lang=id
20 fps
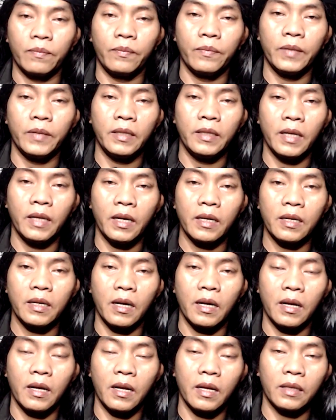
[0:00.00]

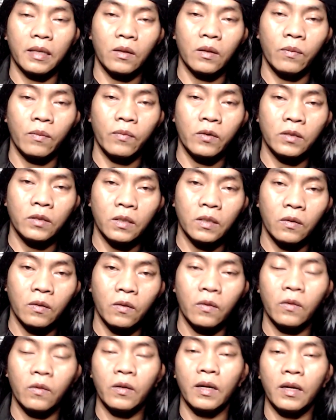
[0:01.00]
pedagang ataupun
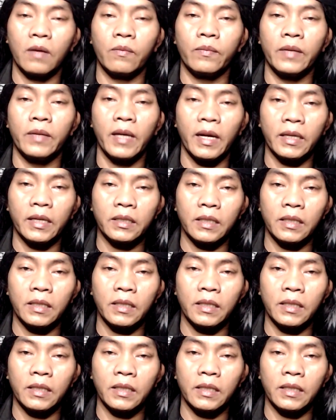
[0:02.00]
seorang biasa